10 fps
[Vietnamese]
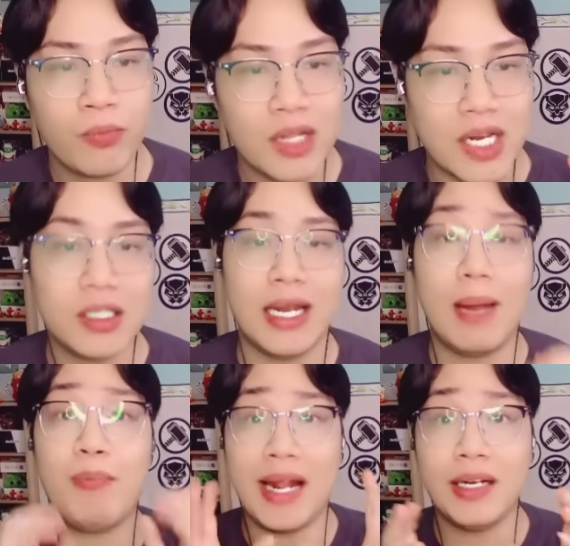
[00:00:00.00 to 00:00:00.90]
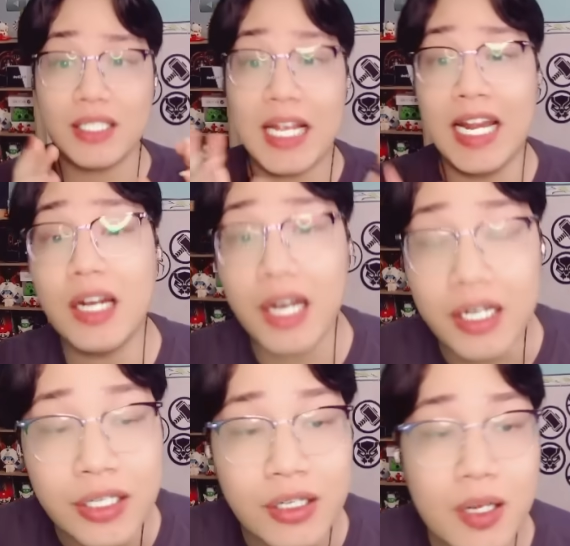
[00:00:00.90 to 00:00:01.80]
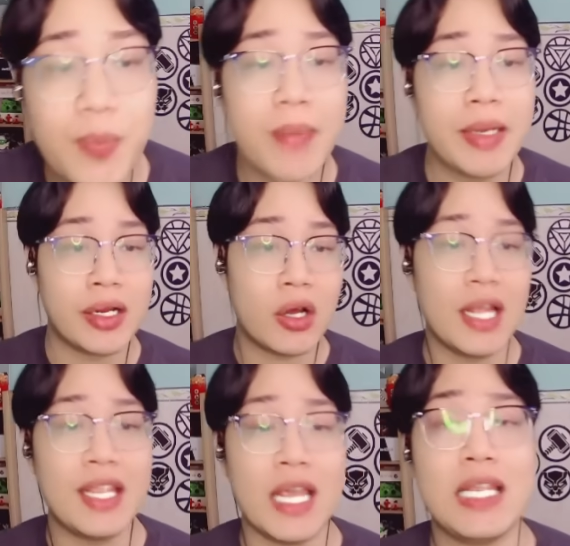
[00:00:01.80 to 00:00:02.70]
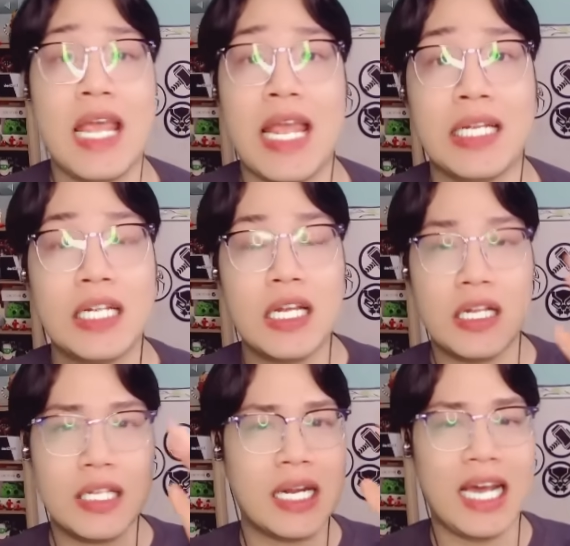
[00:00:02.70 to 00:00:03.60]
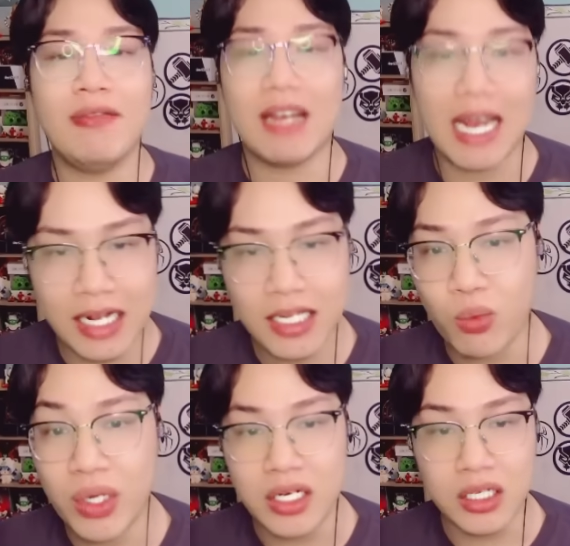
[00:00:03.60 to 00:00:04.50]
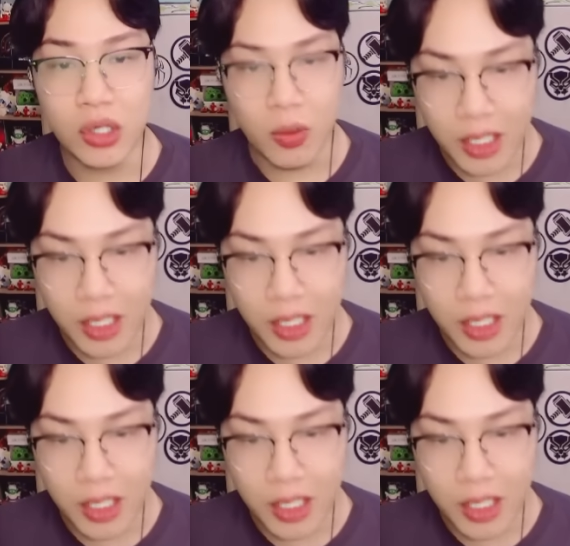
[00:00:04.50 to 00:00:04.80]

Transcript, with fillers: thì nó sẽ lấp lánh sáng lên giúp cho mình có thể dễ dàng nhìn thấy và khai thác trong quá trình sinh tồn